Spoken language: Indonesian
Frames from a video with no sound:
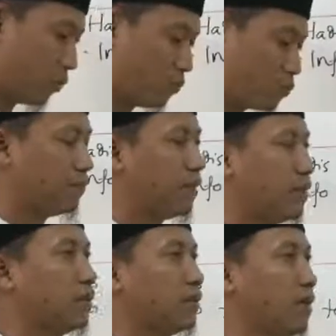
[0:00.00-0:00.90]
kaum
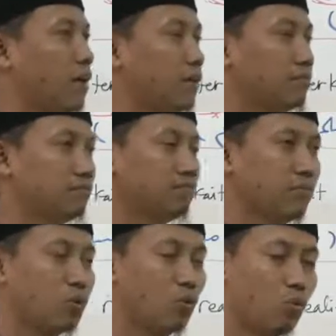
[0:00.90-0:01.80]
muslimin telah
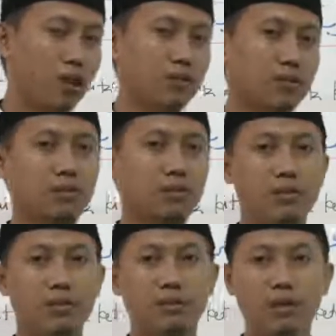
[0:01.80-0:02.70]
kuat,
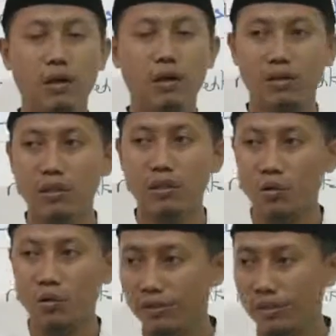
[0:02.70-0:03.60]
dakwah
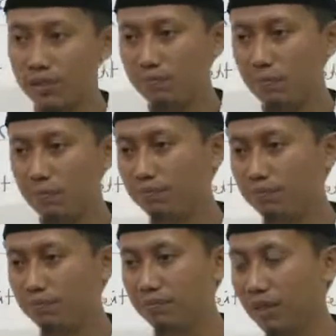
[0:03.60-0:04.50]
tauhid tersebar di
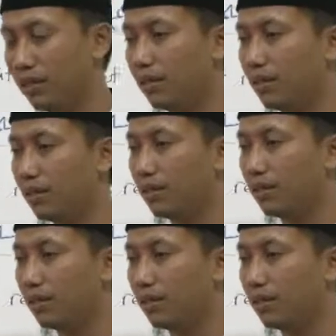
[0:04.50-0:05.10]
mana-mana,